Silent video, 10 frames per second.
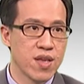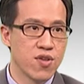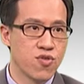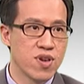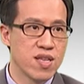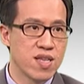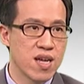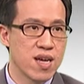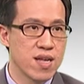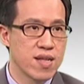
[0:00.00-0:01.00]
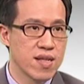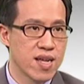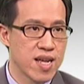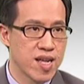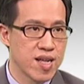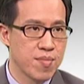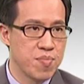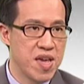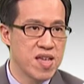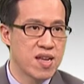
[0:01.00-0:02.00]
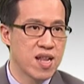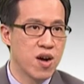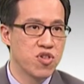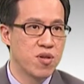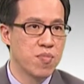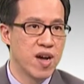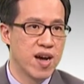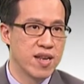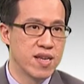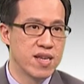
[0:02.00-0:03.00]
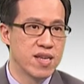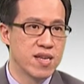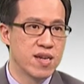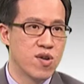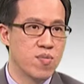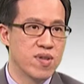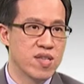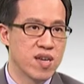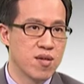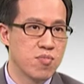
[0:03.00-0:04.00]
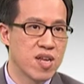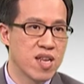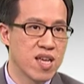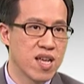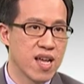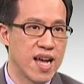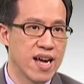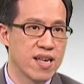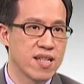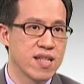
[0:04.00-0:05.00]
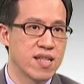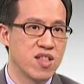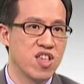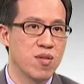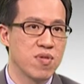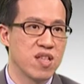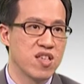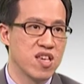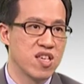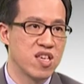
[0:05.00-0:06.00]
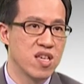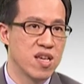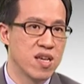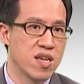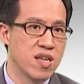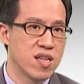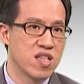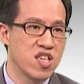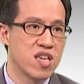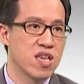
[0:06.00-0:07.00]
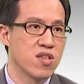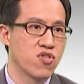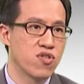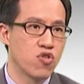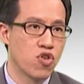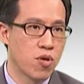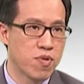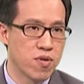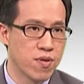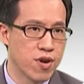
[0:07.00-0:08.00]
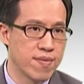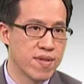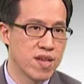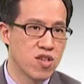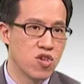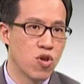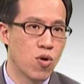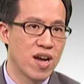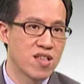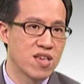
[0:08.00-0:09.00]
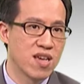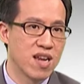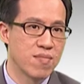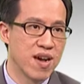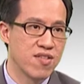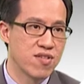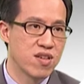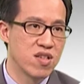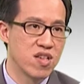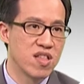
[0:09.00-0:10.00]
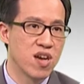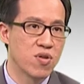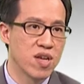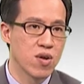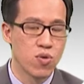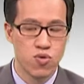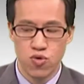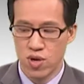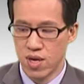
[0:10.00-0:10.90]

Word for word: 所以，这个编译的套件包含了我们整个命令行的界面解析器，就是 shell program，以及优化器 optimizer，以及交叠工具。